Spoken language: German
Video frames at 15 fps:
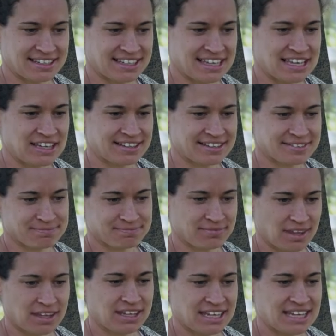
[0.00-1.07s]
äh, ich,
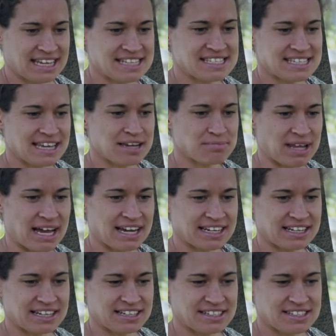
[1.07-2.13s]
Jetzt eher im
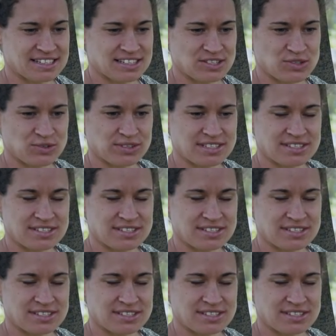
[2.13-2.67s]
Nachhinein ist dann so,